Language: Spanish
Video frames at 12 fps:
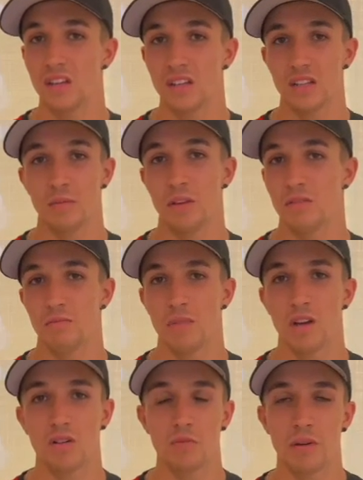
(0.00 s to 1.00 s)
también
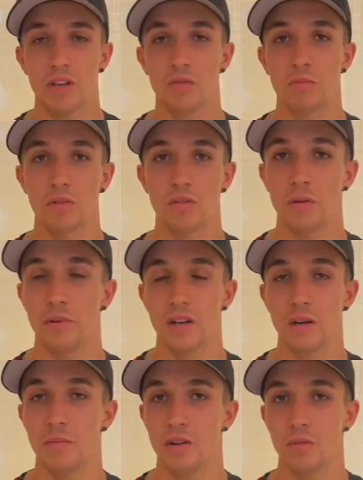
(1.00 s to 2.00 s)
me he golpeado un poco la
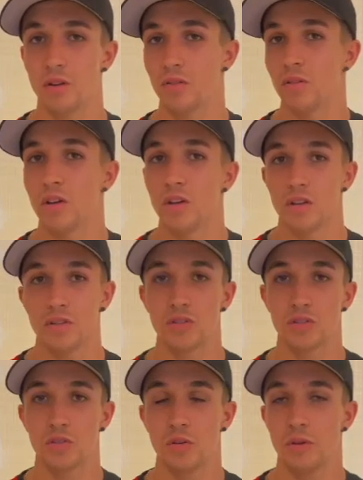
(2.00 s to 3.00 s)
pierna, pero bueno, yo
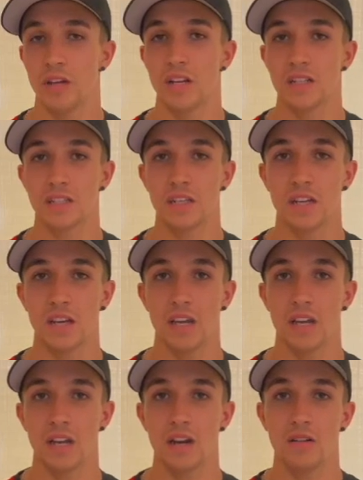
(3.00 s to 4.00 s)
estoy bien, así que
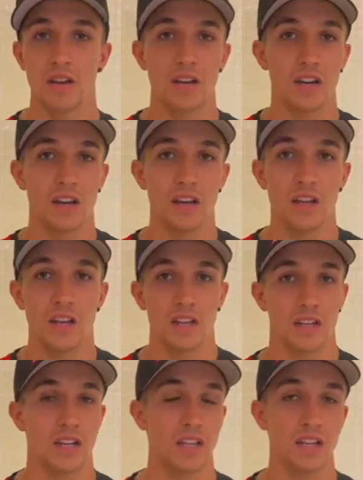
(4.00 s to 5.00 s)
ahora
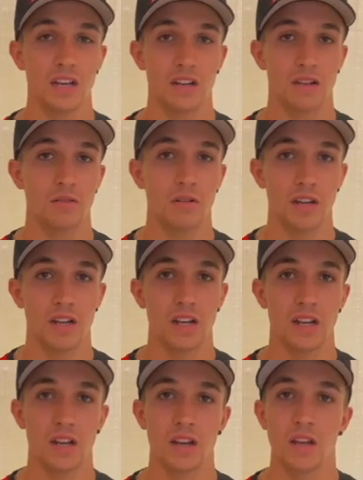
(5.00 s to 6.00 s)
nada,
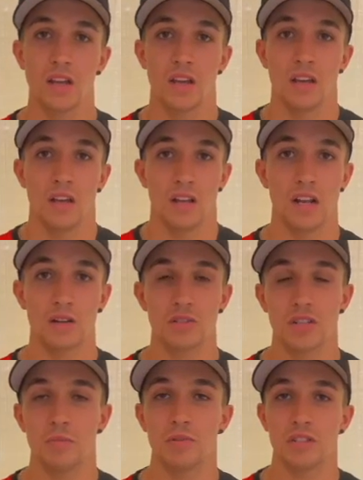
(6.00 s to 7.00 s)
coger las
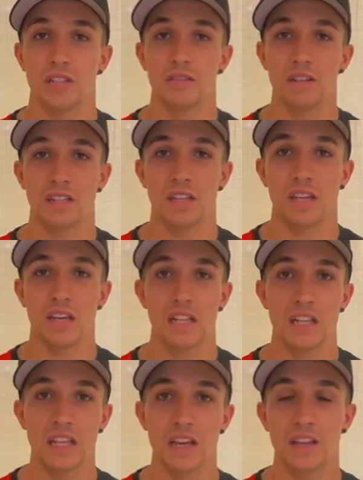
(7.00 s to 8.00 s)
cosas positivas
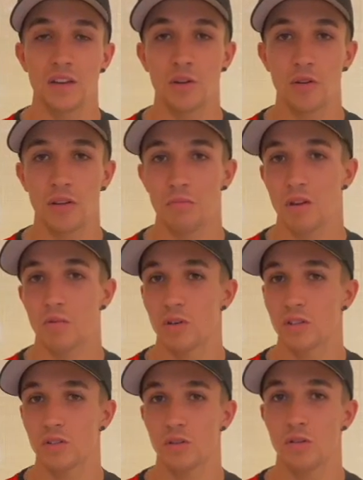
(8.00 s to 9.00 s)
del día de hoy, me
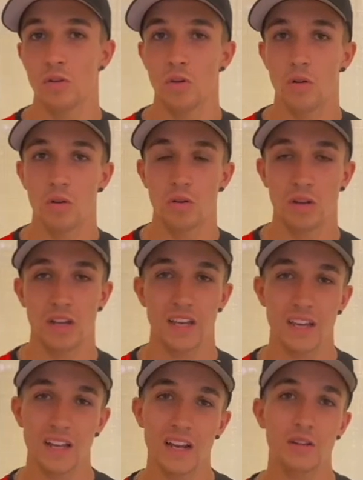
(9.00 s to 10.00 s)
encuentro
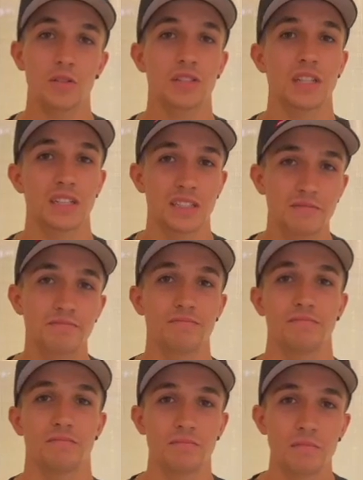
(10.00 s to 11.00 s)
que las cosas
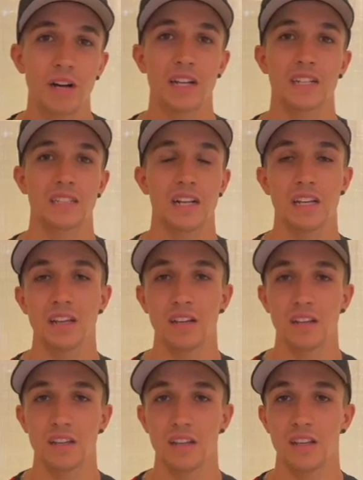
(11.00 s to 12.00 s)
van a
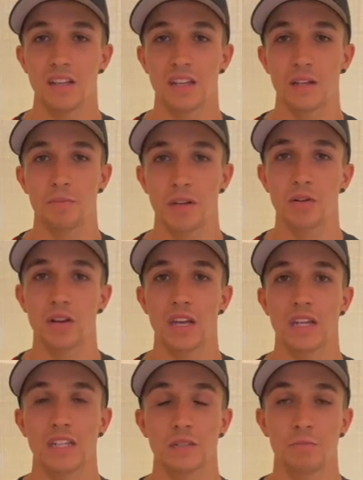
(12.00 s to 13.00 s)
salir y espero que
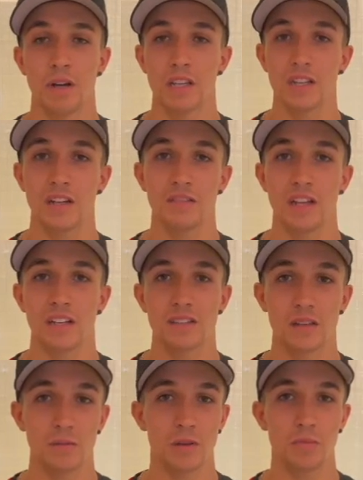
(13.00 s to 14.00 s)
en España,
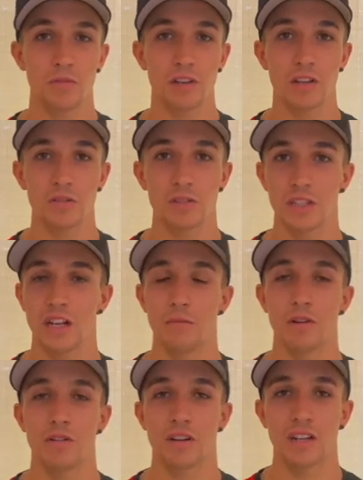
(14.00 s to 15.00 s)
delante de mi público, sea la
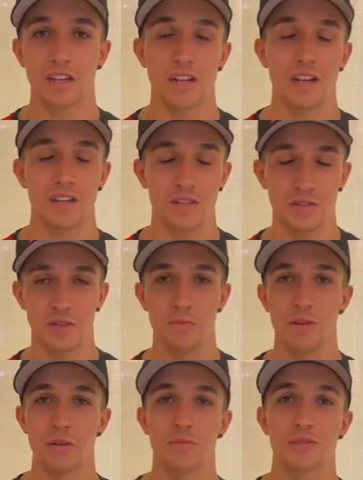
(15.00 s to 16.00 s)
mejor carrera del año. Nos
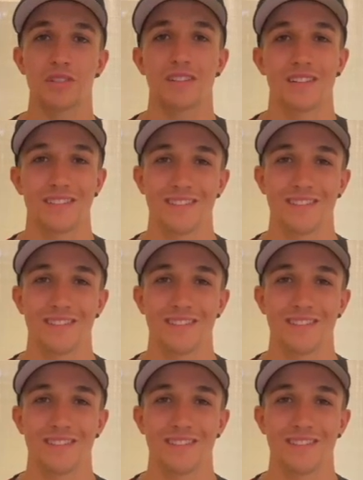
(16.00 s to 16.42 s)
vemos.